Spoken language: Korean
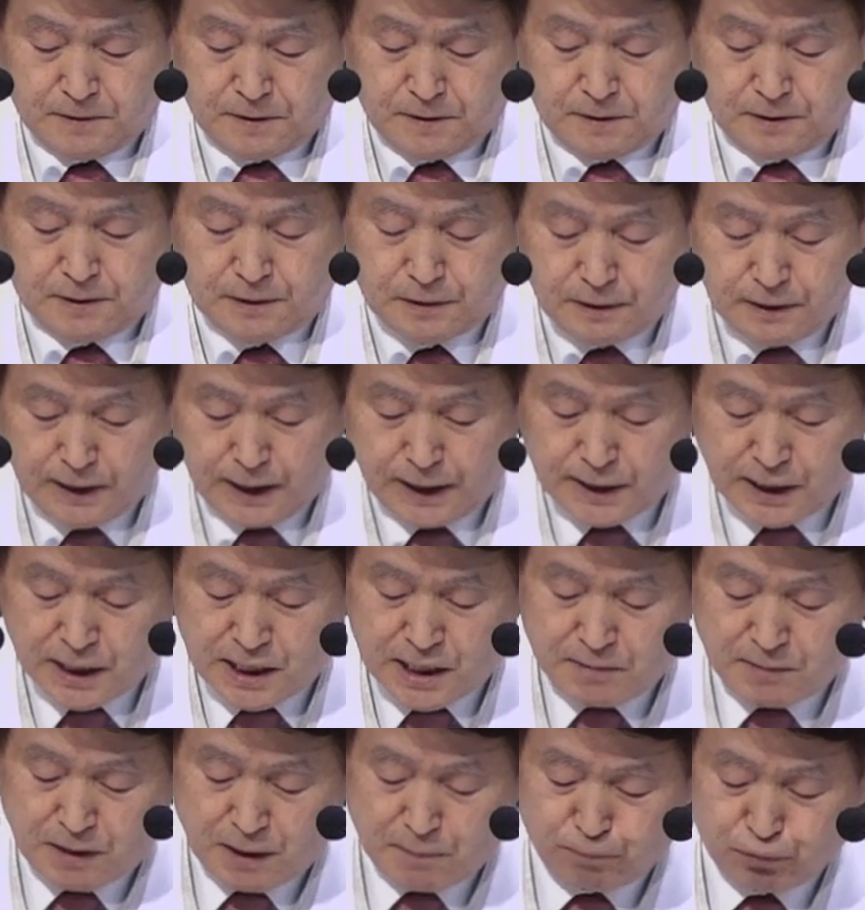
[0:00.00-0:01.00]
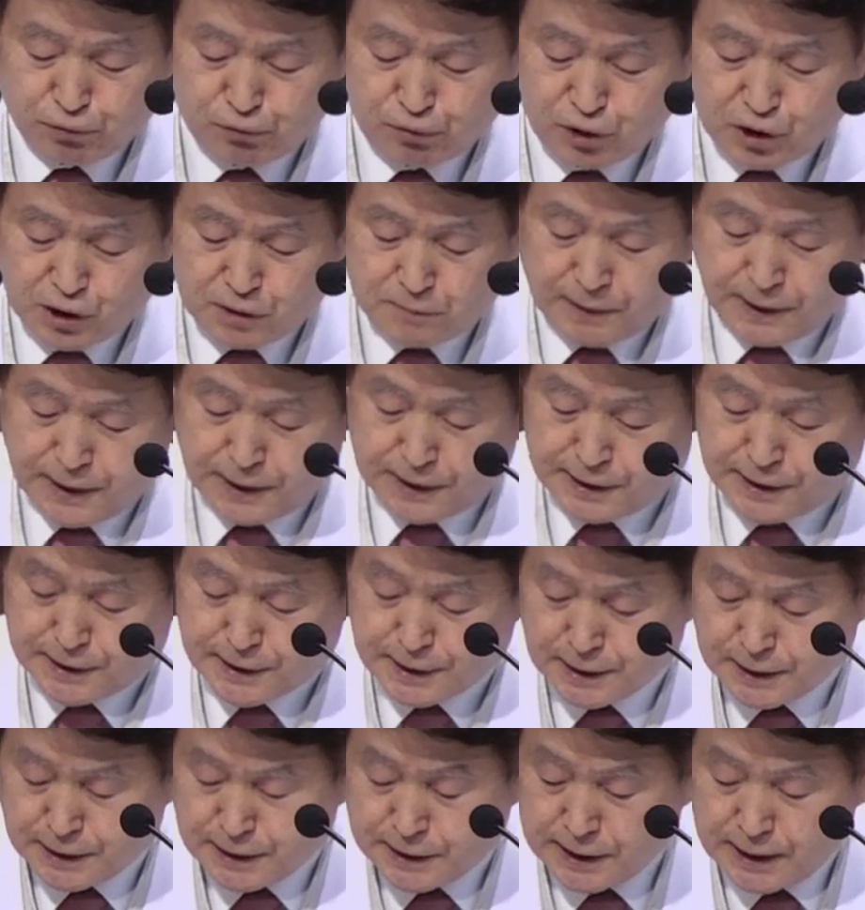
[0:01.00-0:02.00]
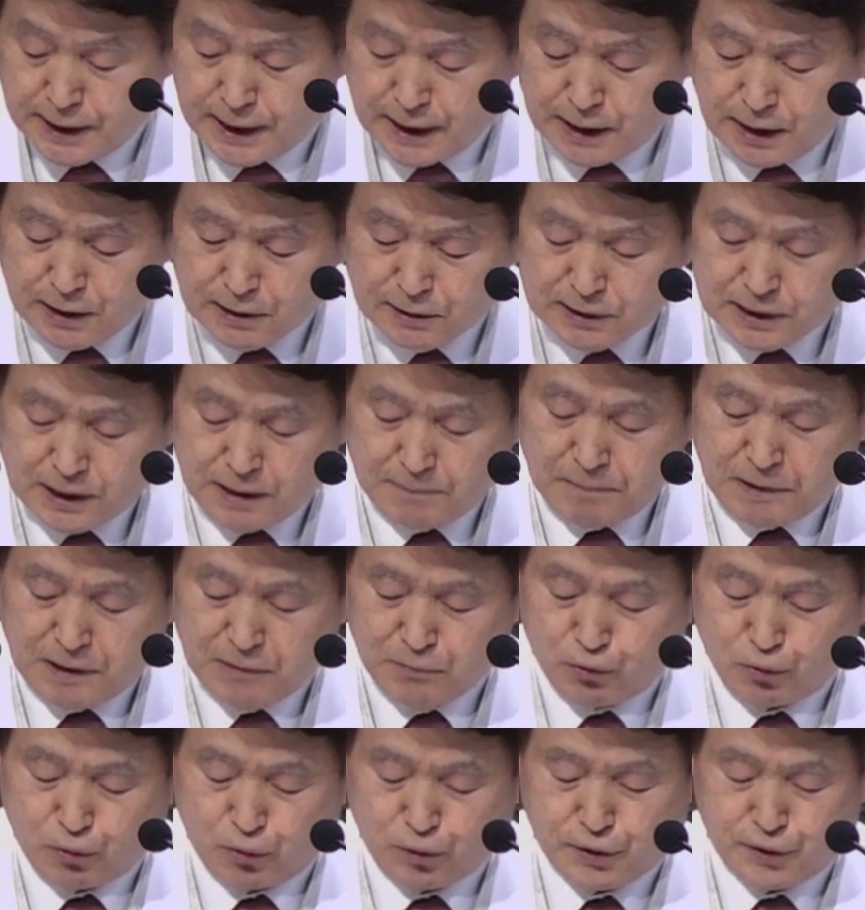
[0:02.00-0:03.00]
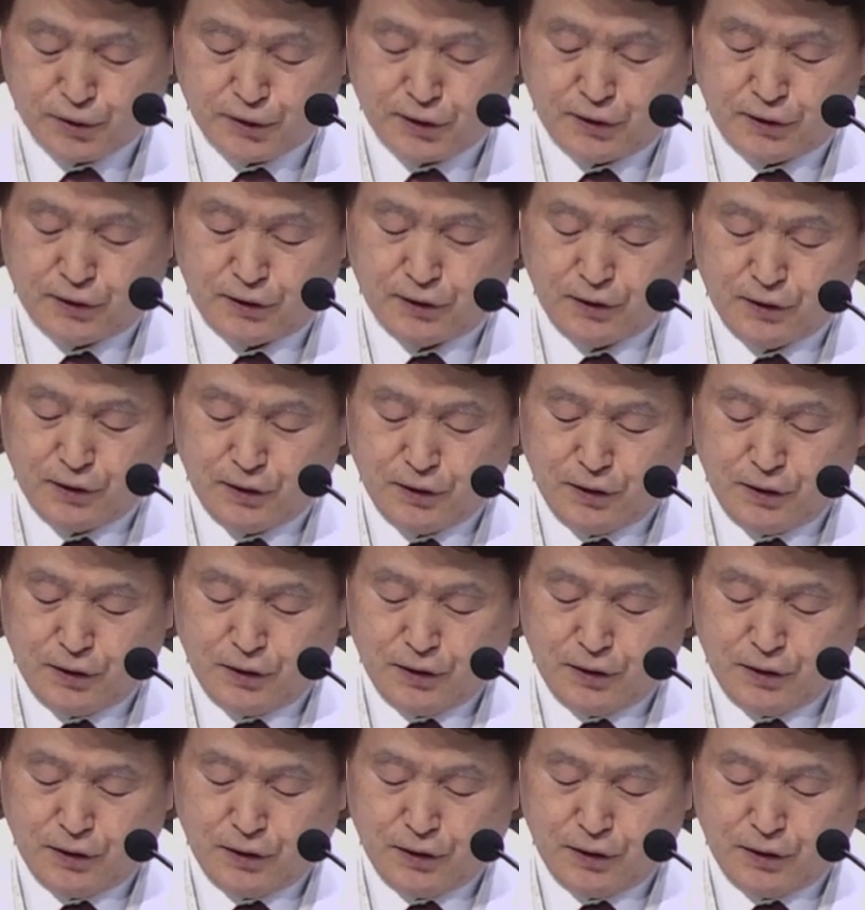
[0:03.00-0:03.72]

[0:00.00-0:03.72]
그 하나님의 부르심에 신실하게 응답함으로써